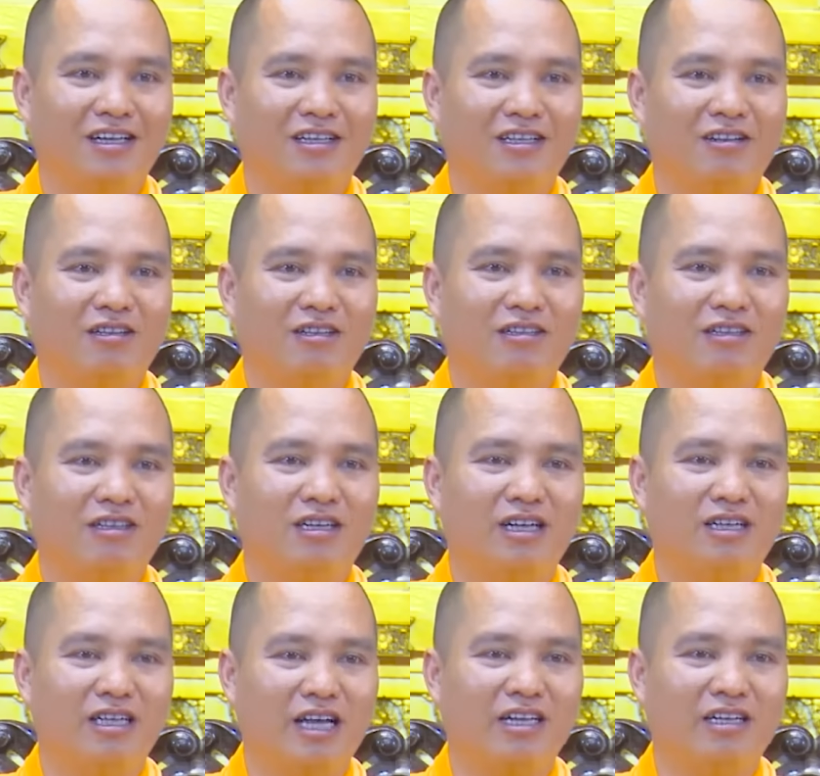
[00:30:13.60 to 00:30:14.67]
cho từ giờ
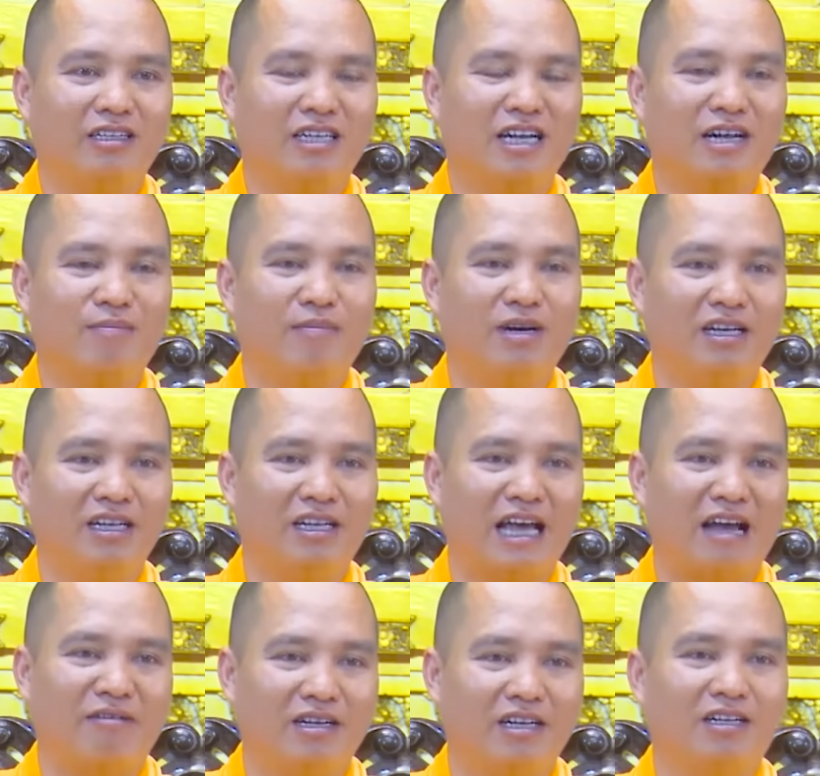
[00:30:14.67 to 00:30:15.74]
đến Tết thì sang năm mới để
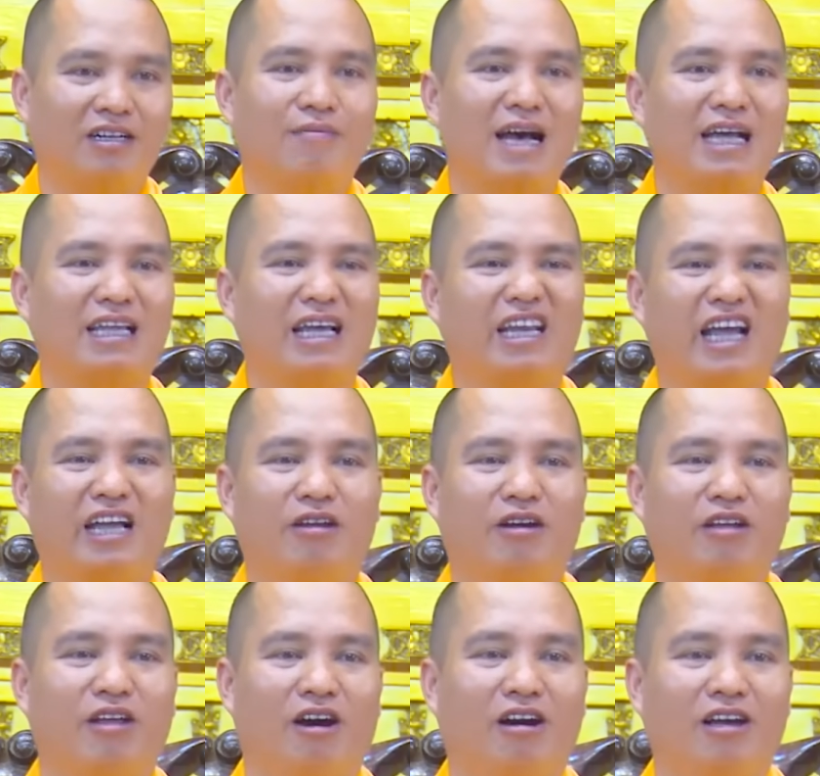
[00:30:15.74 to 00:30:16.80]
làm được cái ba gian nhà nhỏ
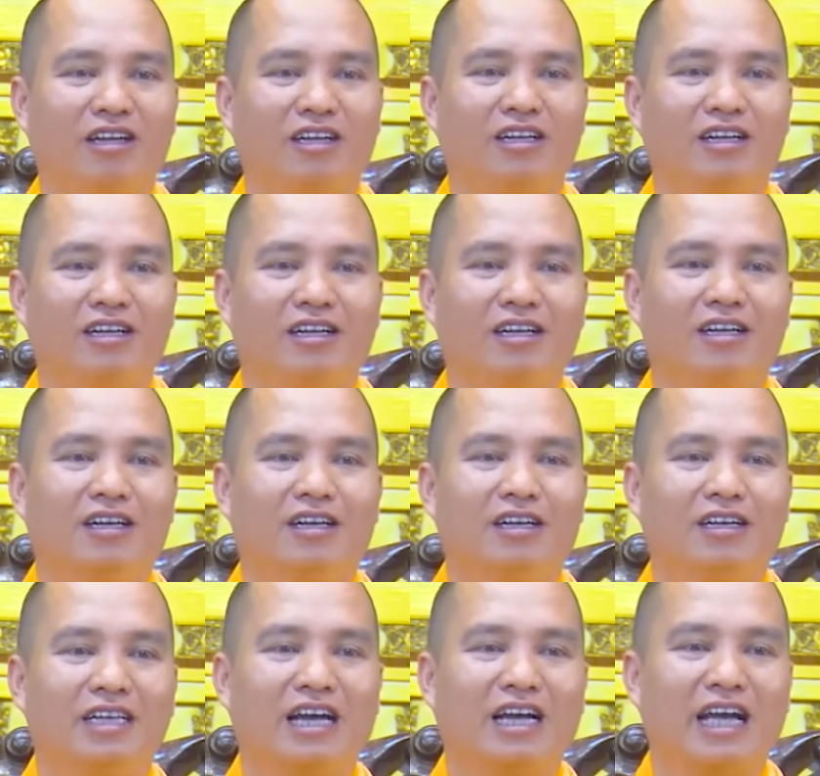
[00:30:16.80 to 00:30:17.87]
nhỏ
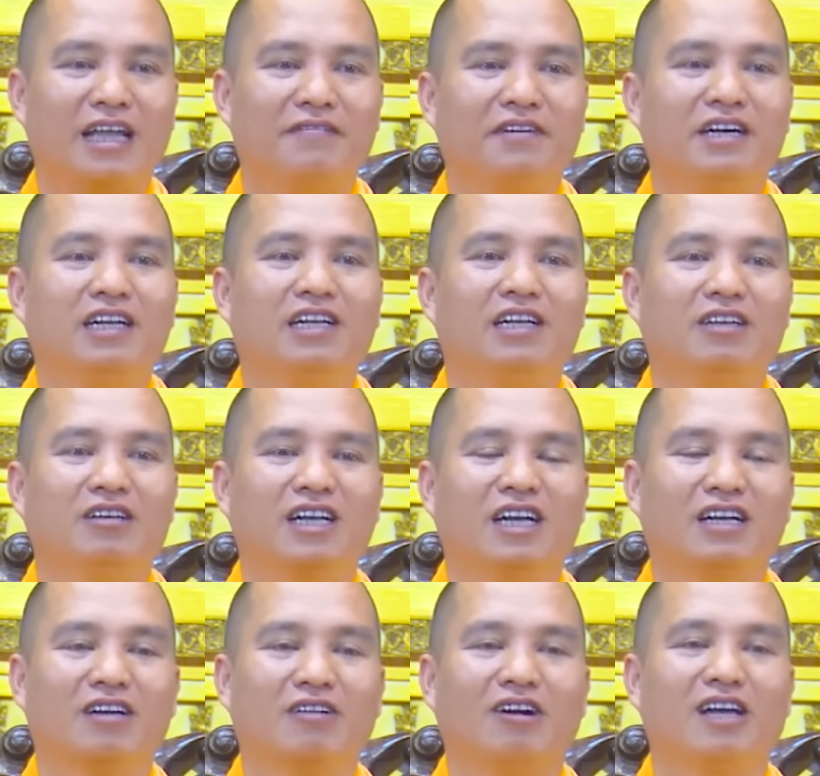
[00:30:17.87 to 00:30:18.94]
ra cạnh vườn để cho
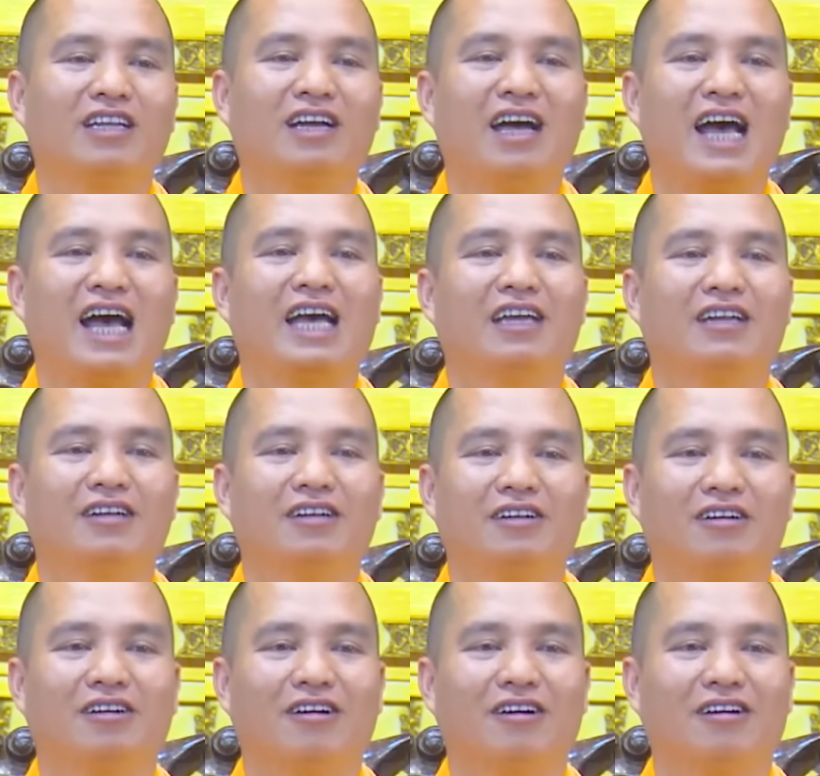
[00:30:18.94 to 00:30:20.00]
thằng con thứ hai
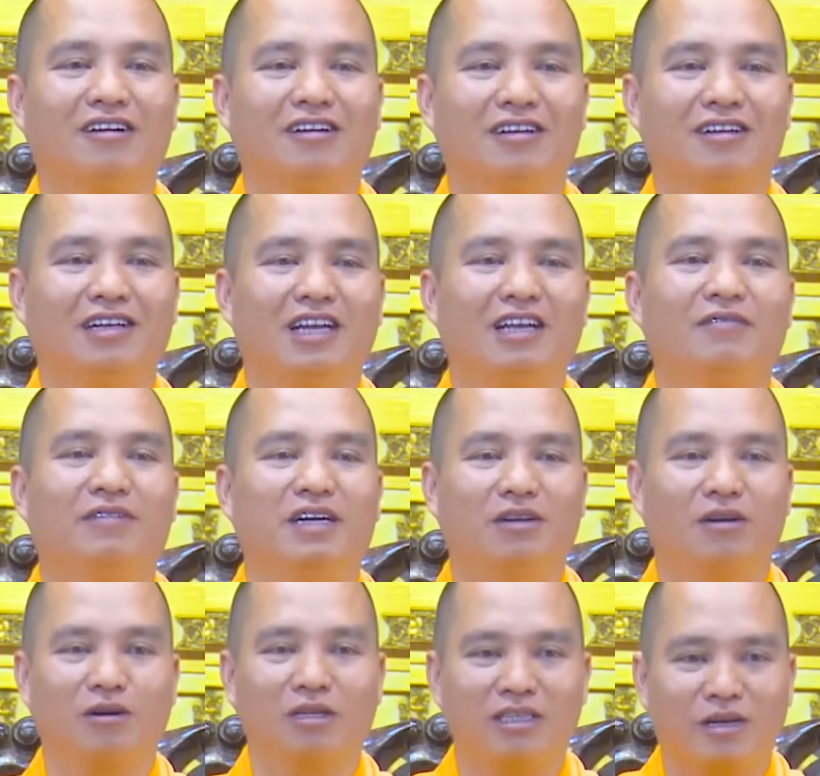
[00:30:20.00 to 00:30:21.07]
nó lấy vợ
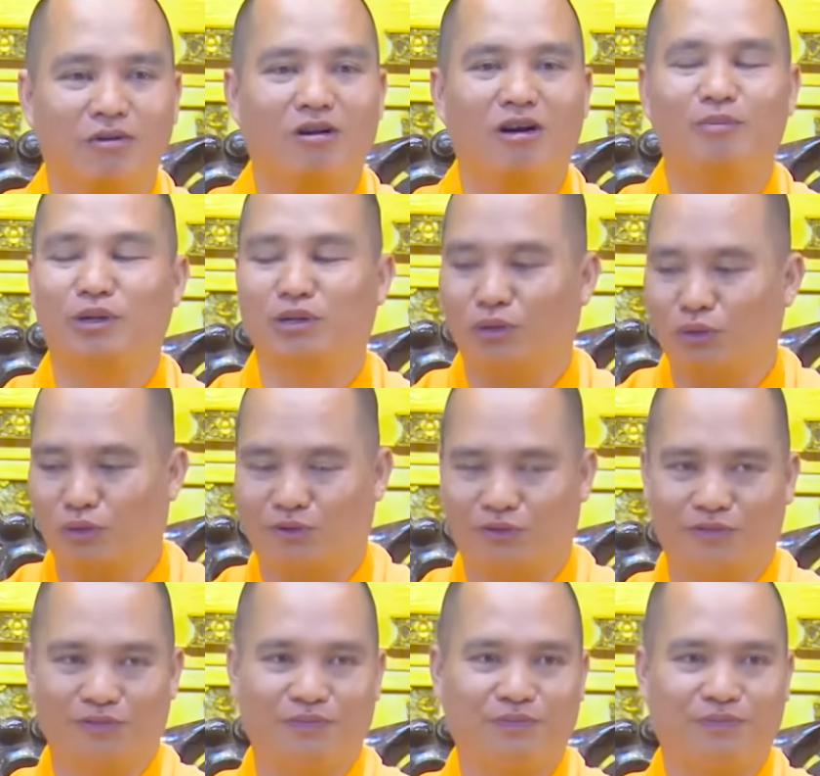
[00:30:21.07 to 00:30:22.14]
nốt thì xong con mới tu.
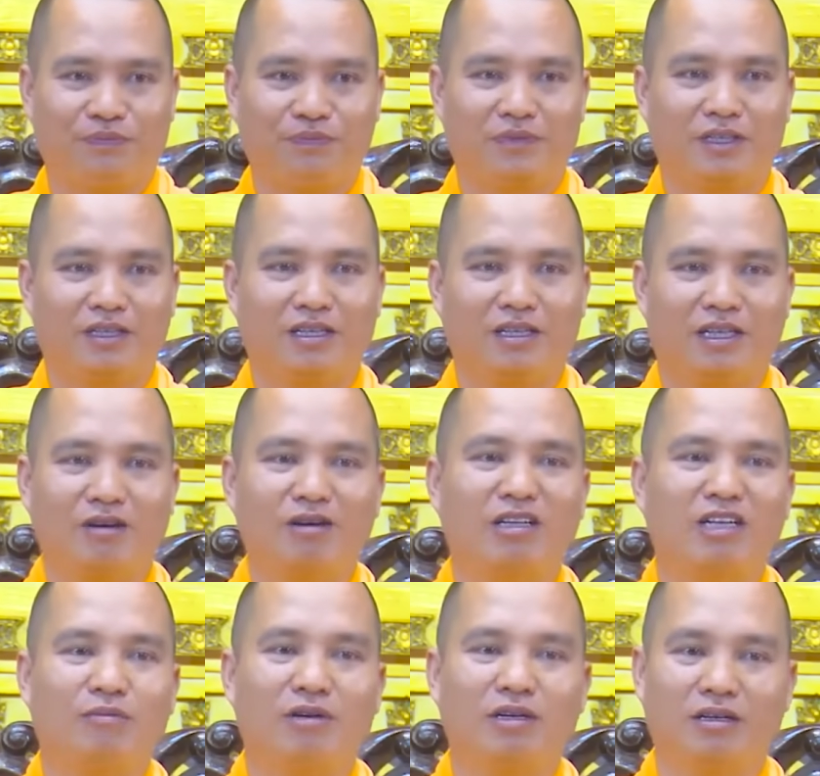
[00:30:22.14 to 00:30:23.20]
Thế hòa
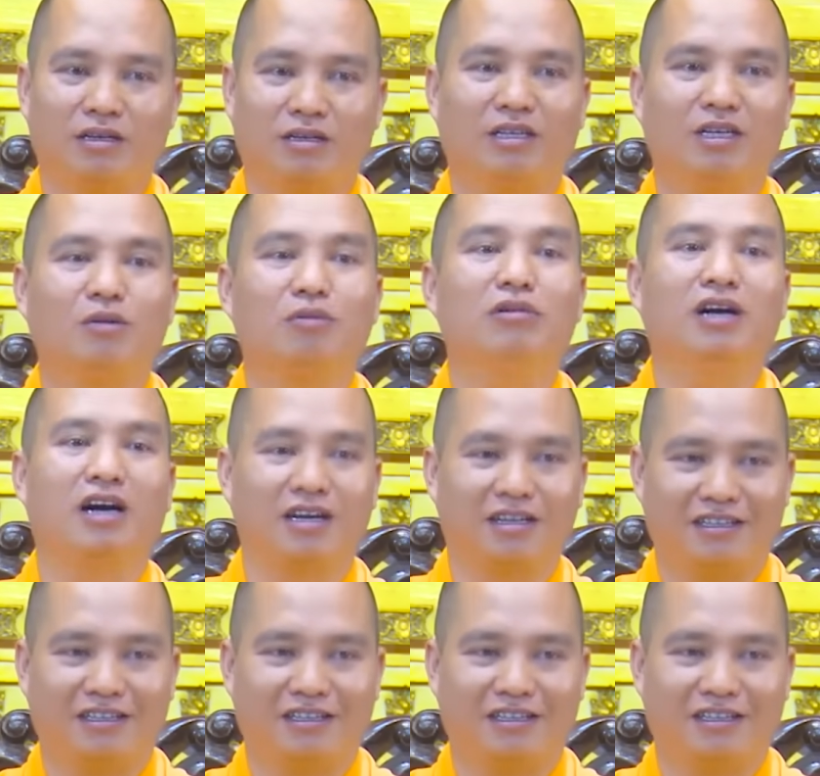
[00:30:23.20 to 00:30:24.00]
thượng bảo ừ thế cũng được.